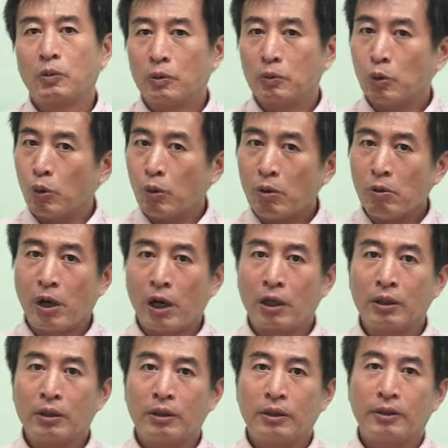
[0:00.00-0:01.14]
国王
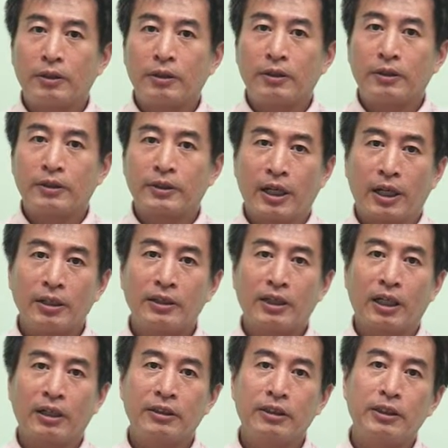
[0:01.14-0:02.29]
常
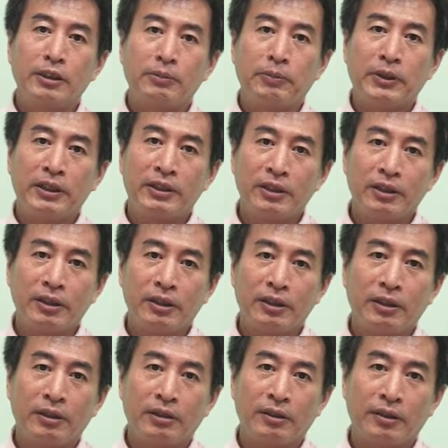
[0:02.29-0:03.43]
常自比自己
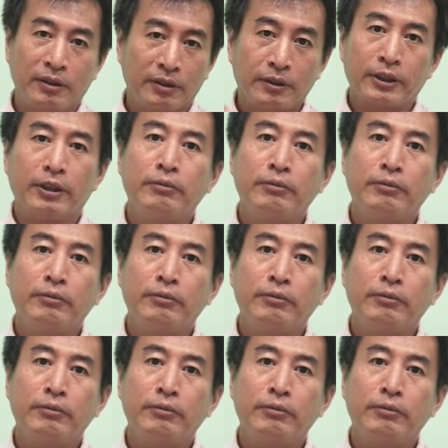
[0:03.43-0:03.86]
是神，